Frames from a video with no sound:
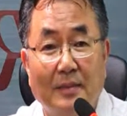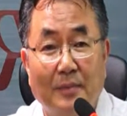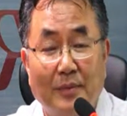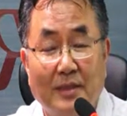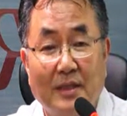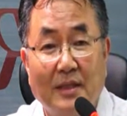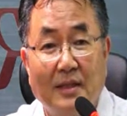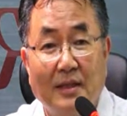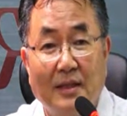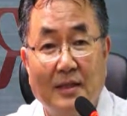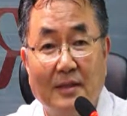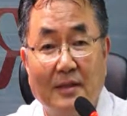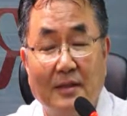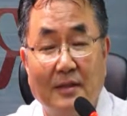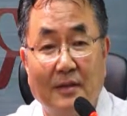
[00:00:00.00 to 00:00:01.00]

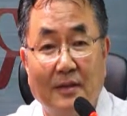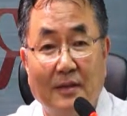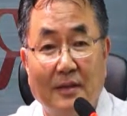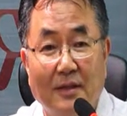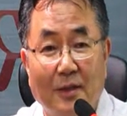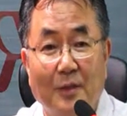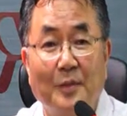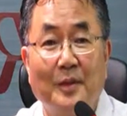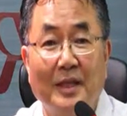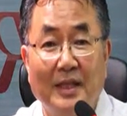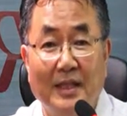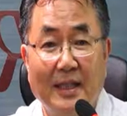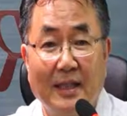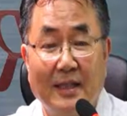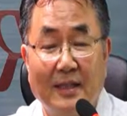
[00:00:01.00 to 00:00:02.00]
프레젠테이션을 여러분의
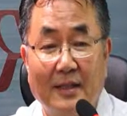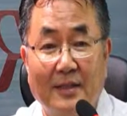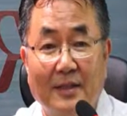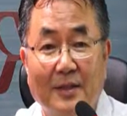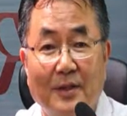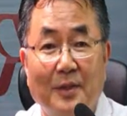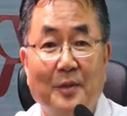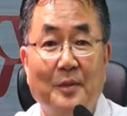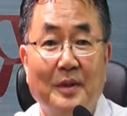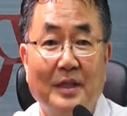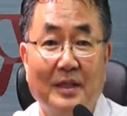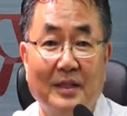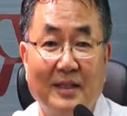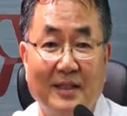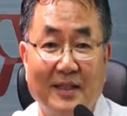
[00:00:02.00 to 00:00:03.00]
이야기를
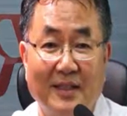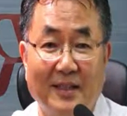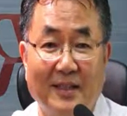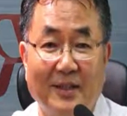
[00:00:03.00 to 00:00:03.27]
여러분이 예,